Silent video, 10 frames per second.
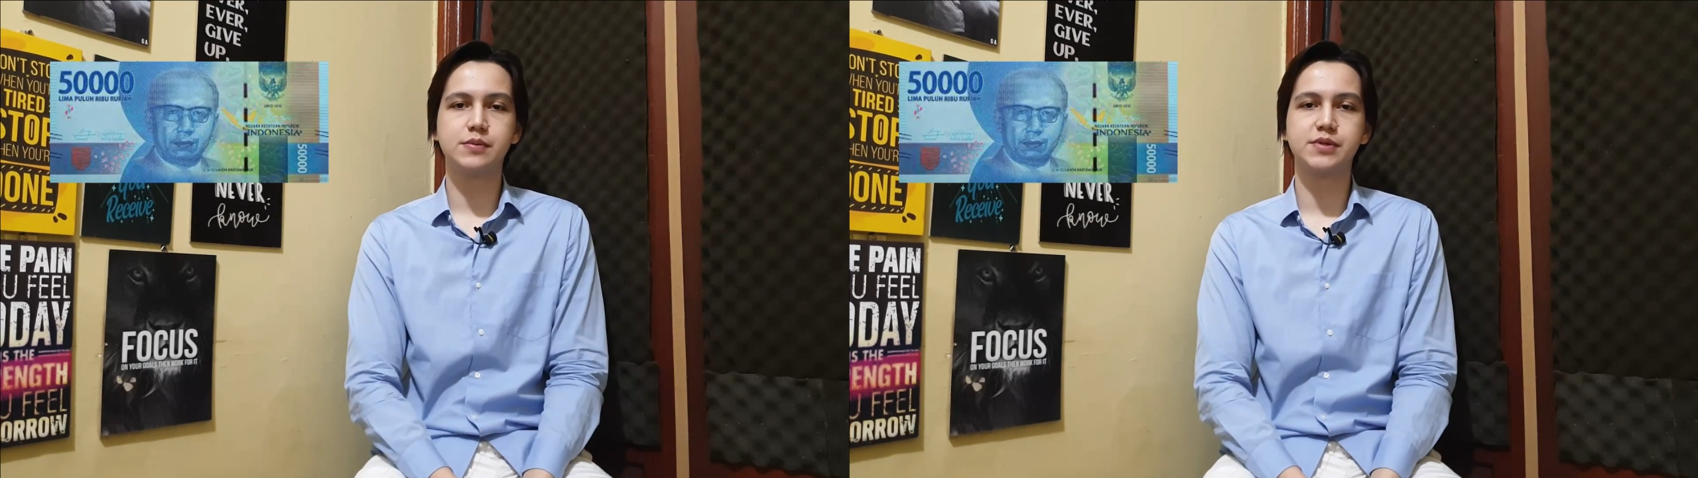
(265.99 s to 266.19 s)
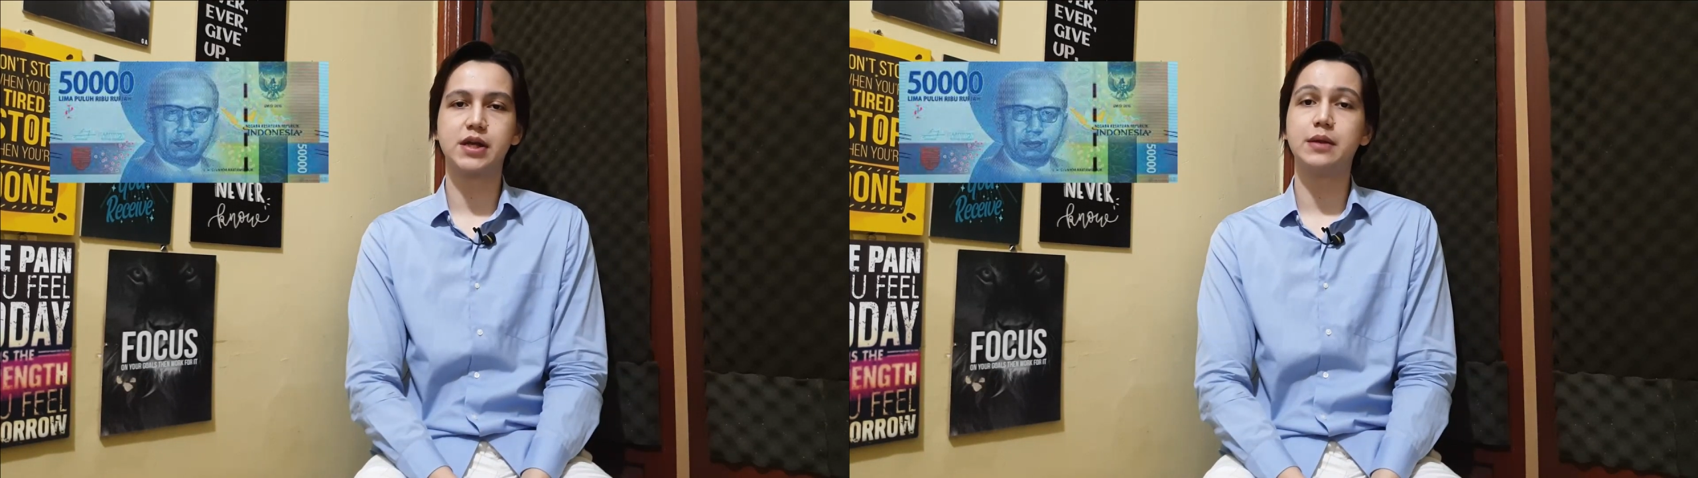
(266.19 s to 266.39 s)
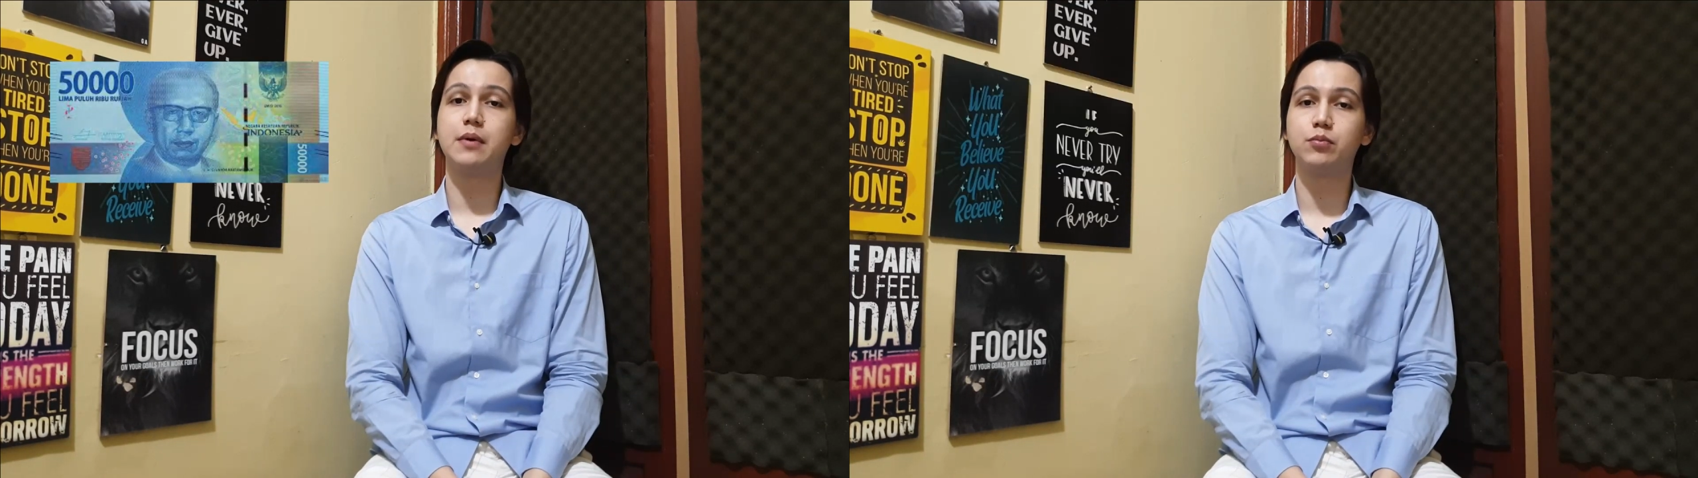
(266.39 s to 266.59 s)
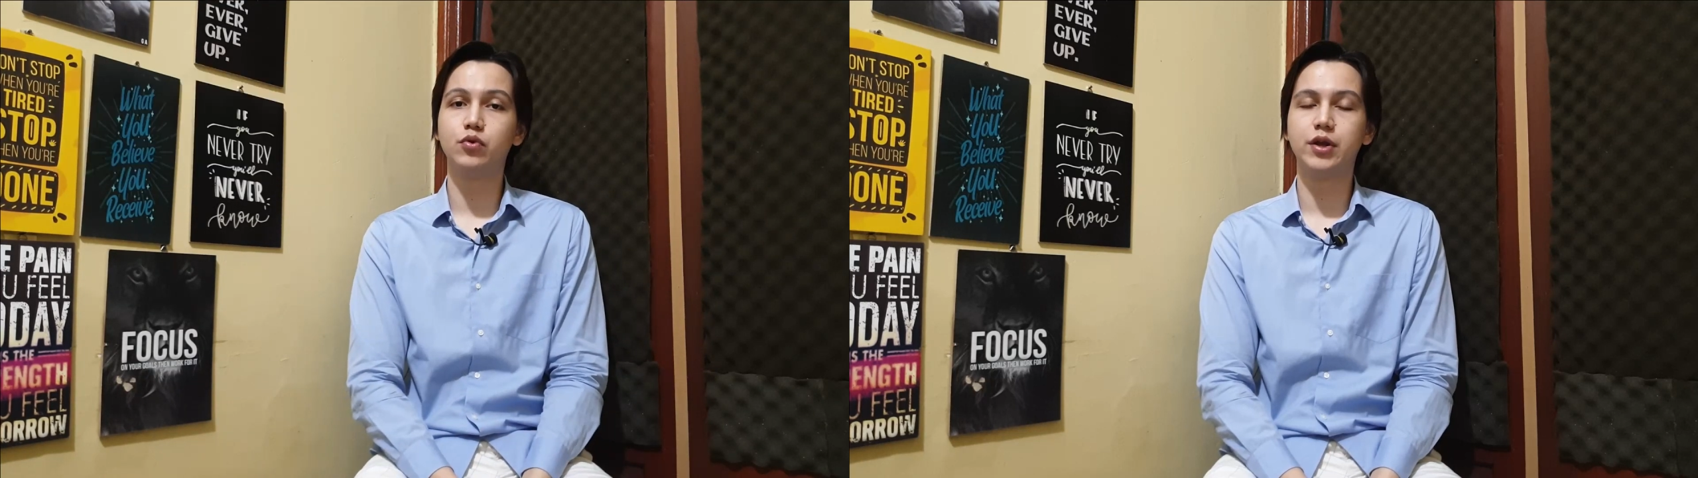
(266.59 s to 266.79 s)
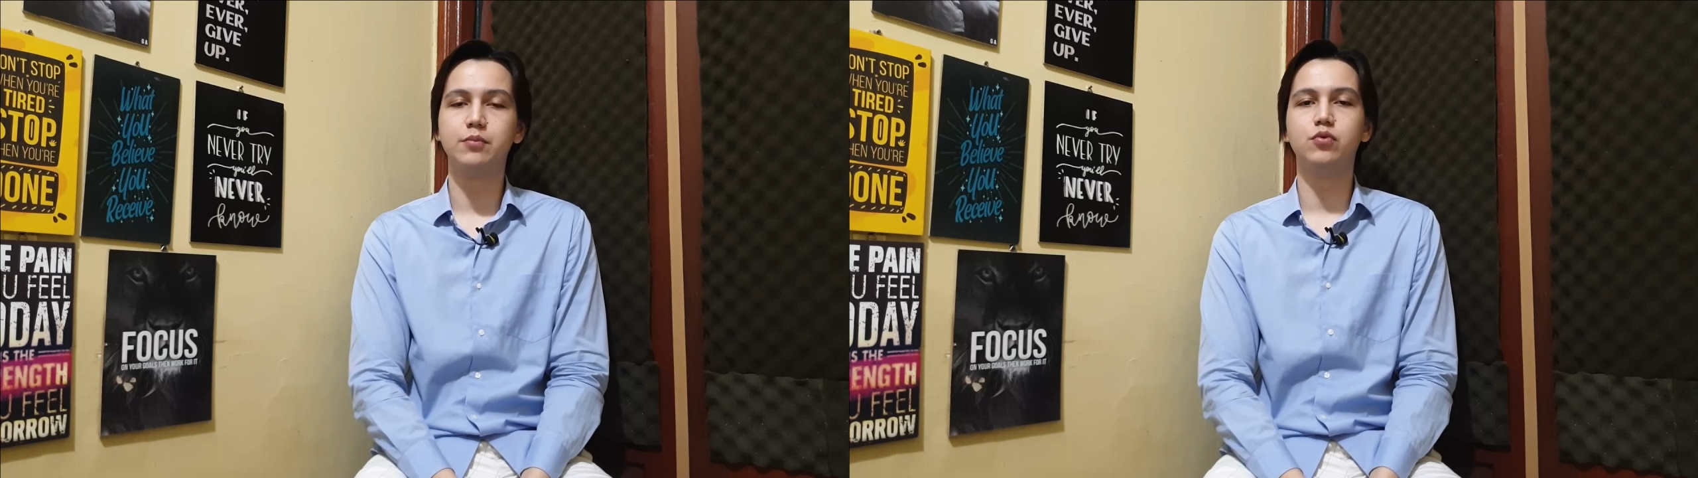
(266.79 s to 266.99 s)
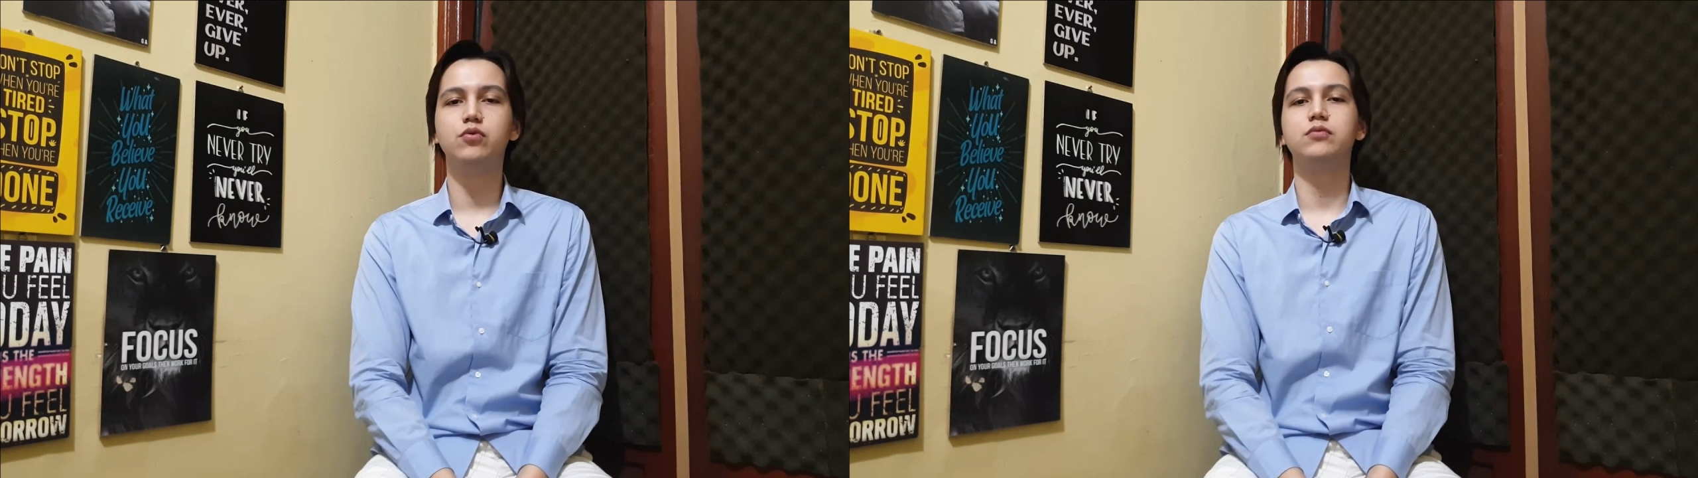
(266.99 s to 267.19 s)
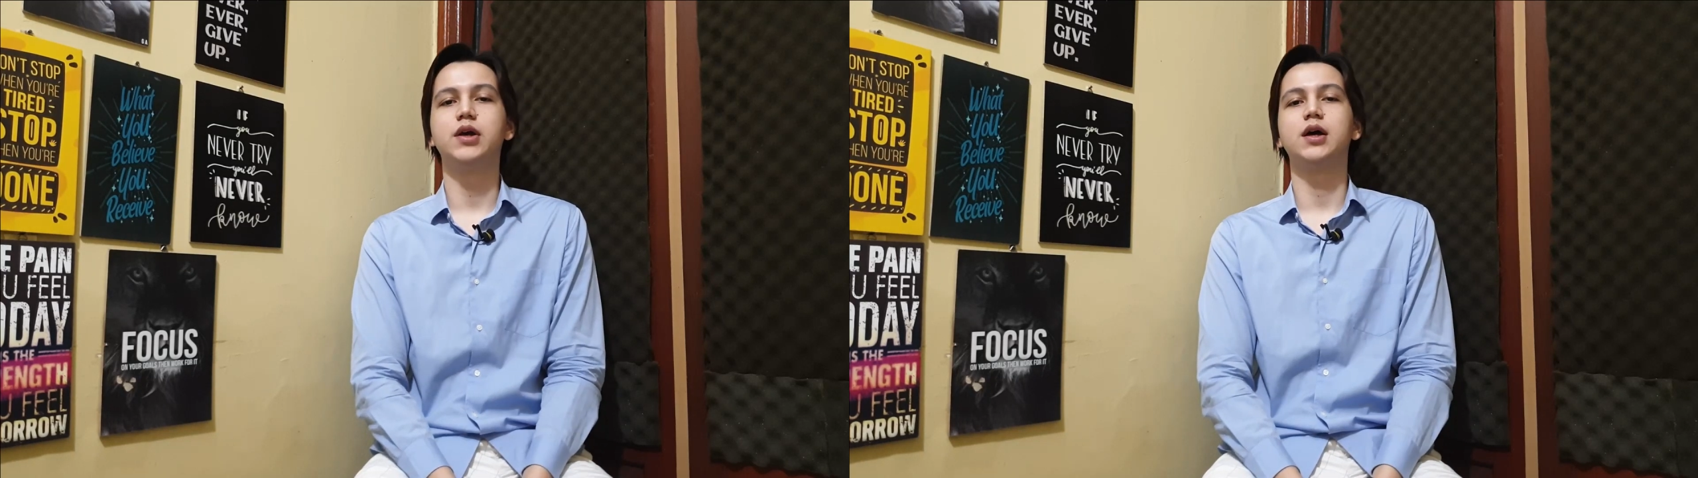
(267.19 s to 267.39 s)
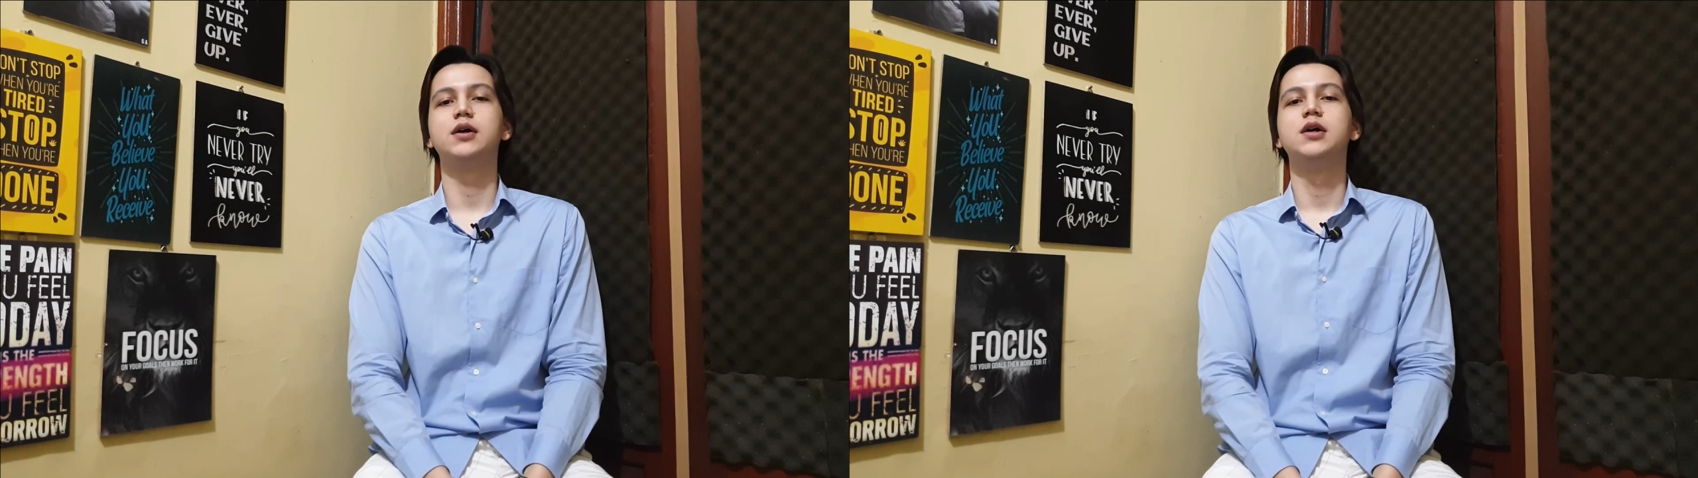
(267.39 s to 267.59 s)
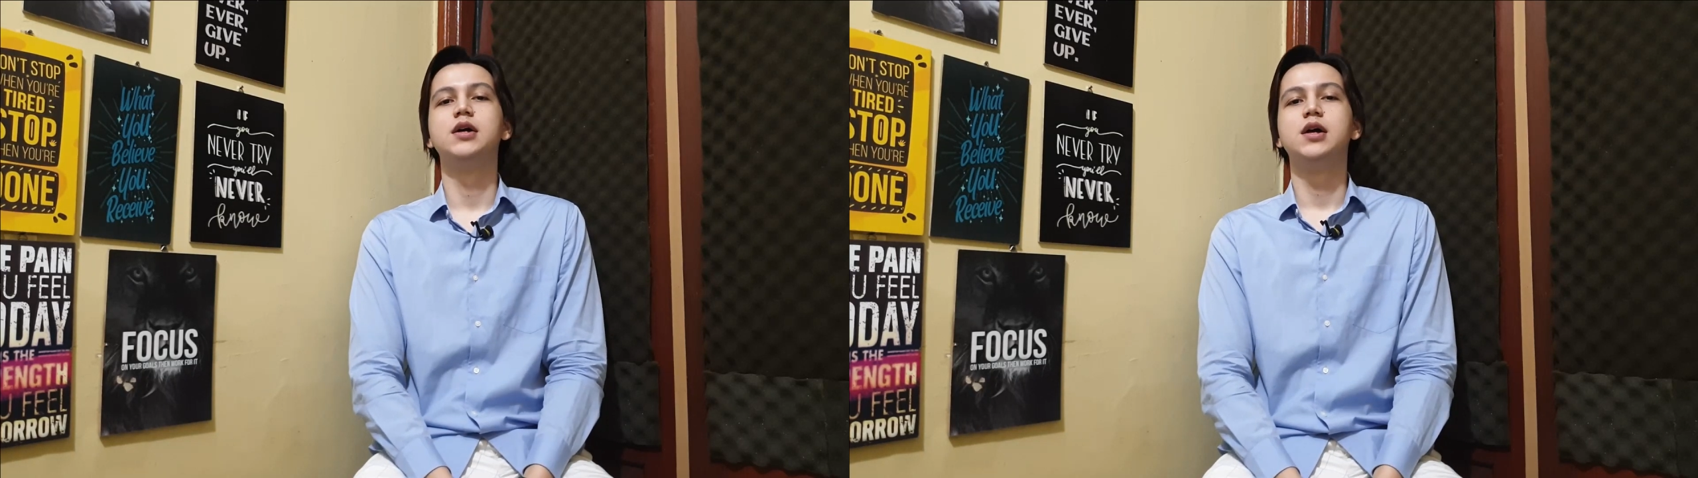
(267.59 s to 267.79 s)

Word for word: sebesar 50 ribu. Ya.